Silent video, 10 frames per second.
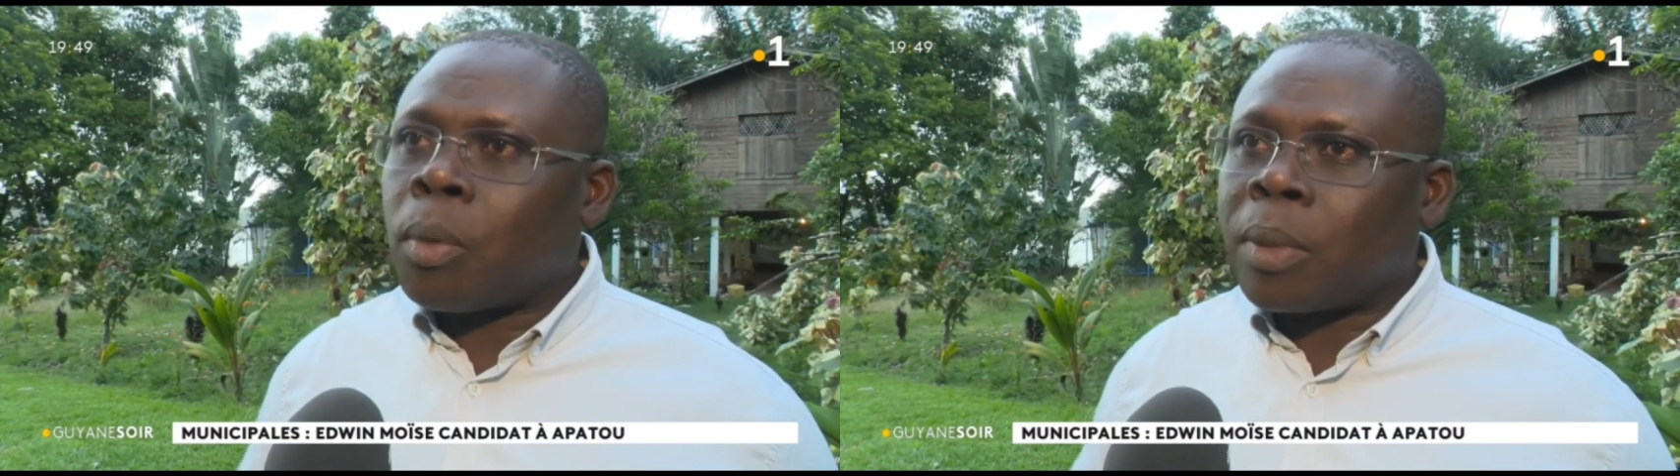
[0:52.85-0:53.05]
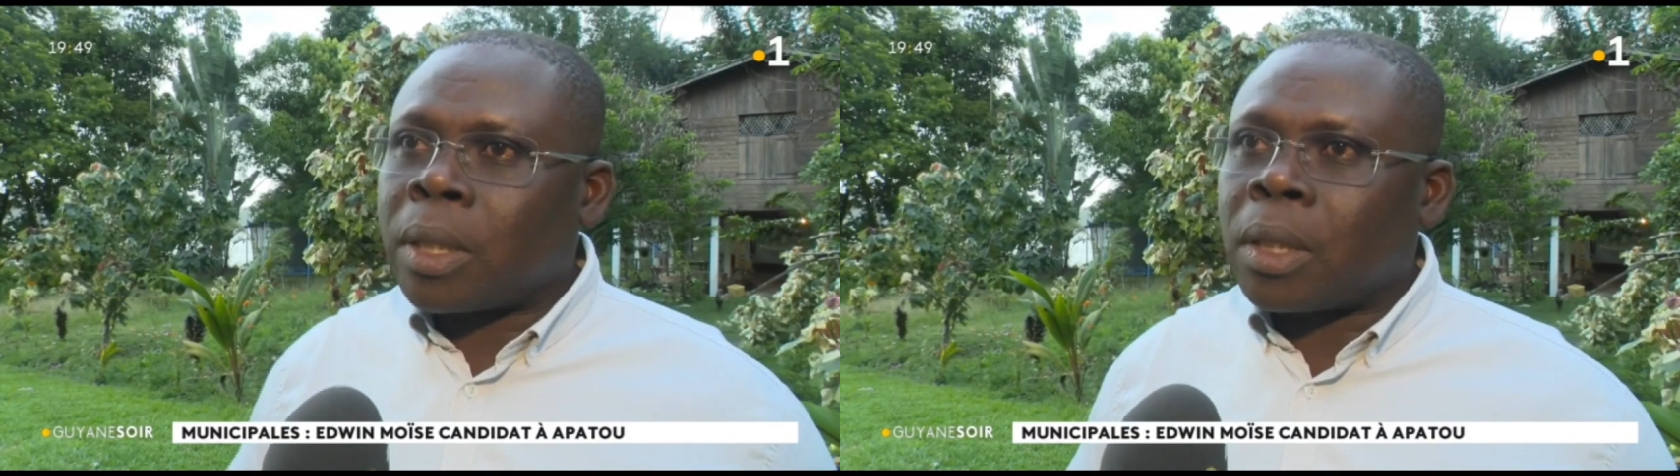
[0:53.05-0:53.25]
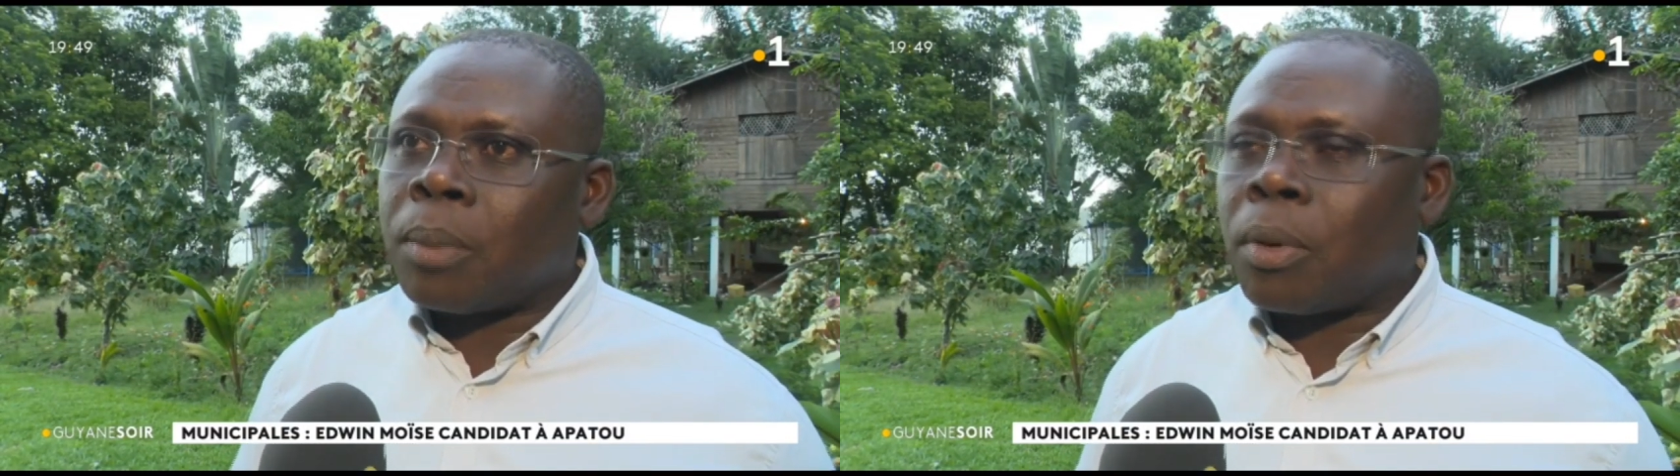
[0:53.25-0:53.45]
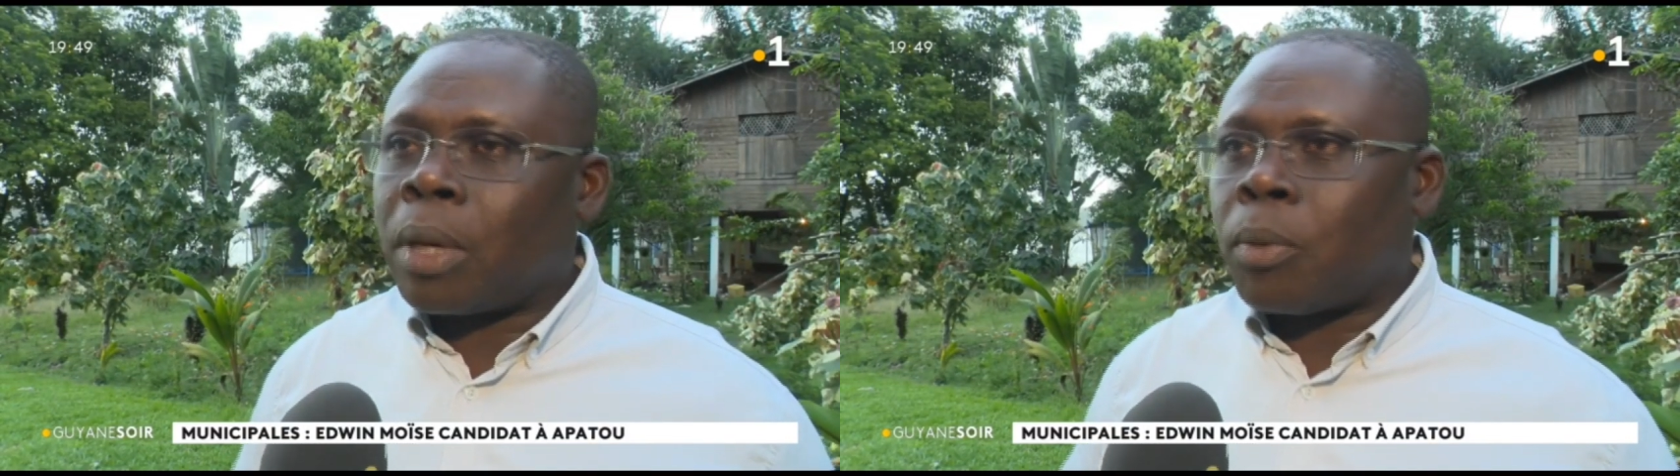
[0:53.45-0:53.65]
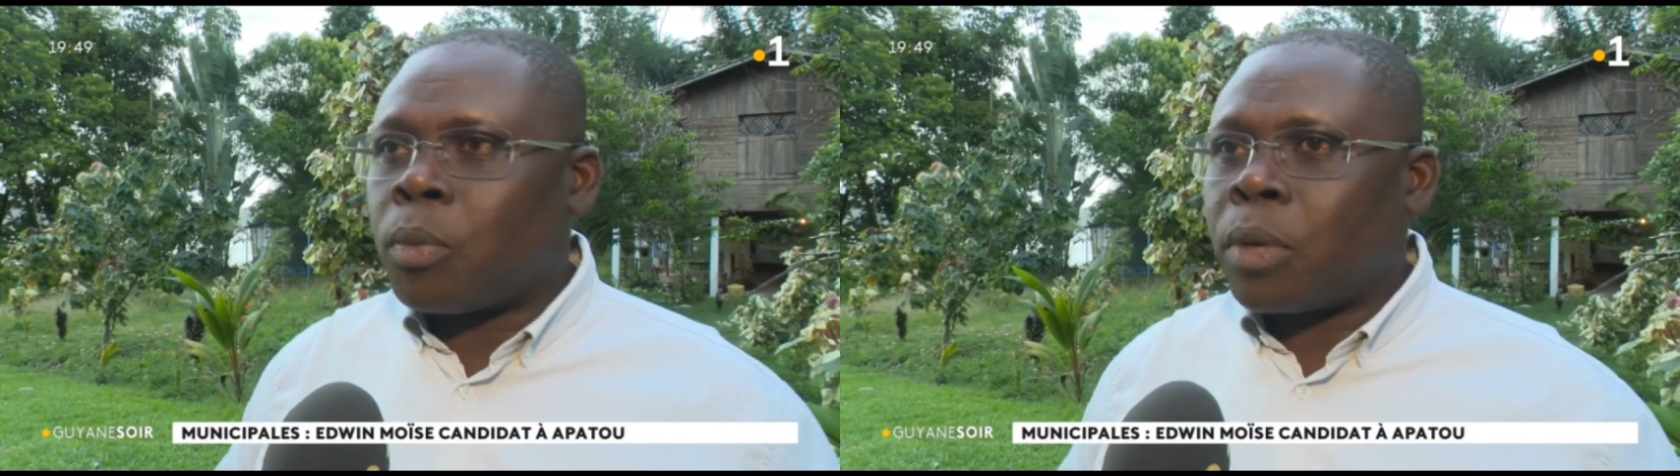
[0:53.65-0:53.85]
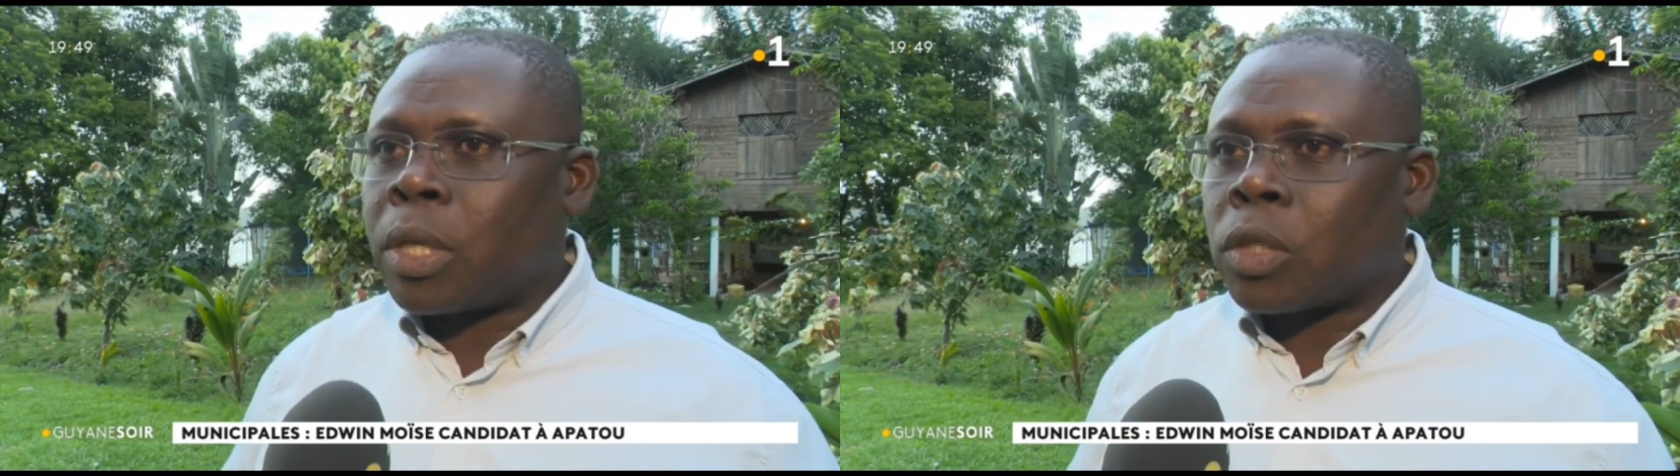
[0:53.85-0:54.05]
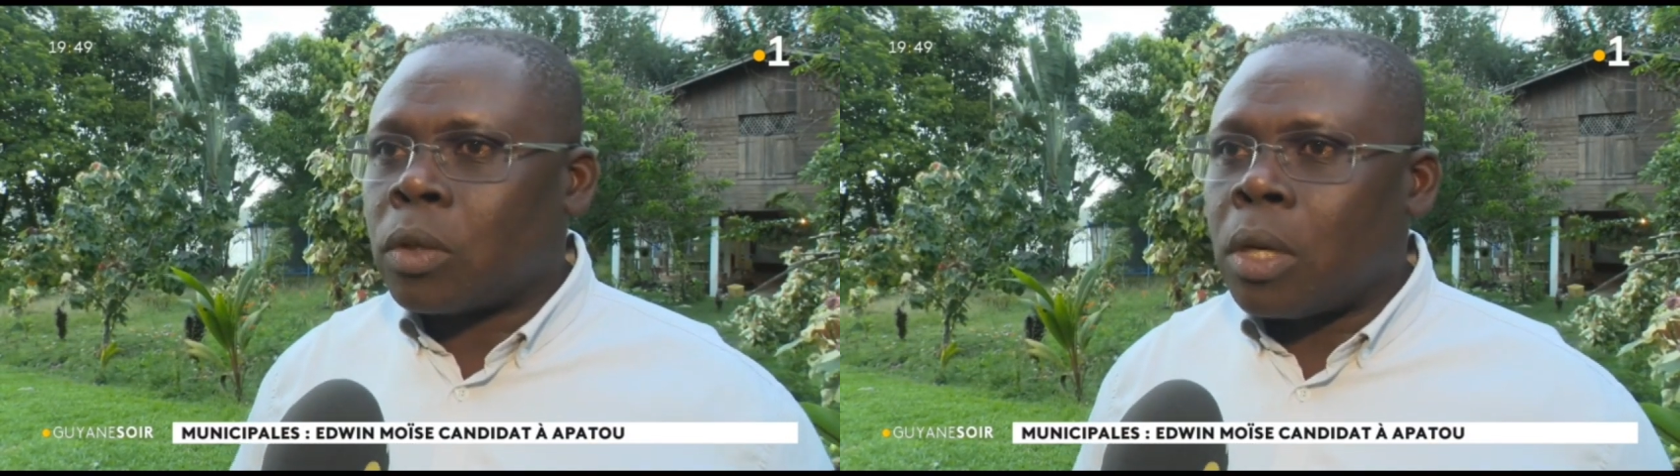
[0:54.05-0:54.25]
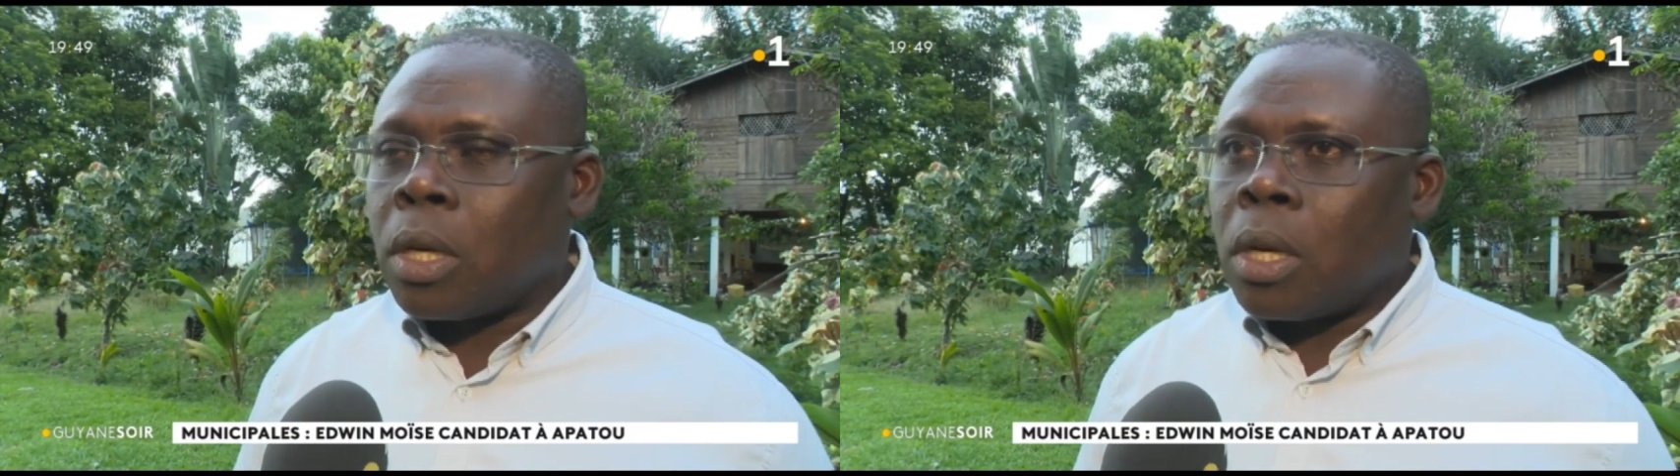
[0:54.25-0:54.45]
propriété pour la
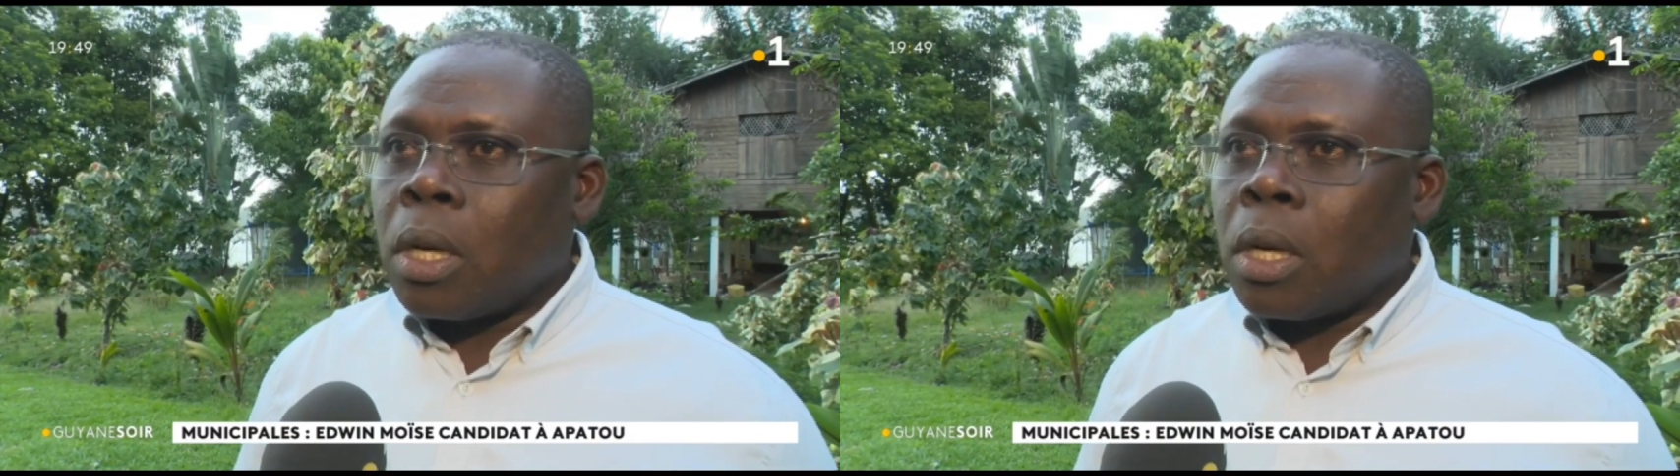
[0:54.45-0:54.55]
population.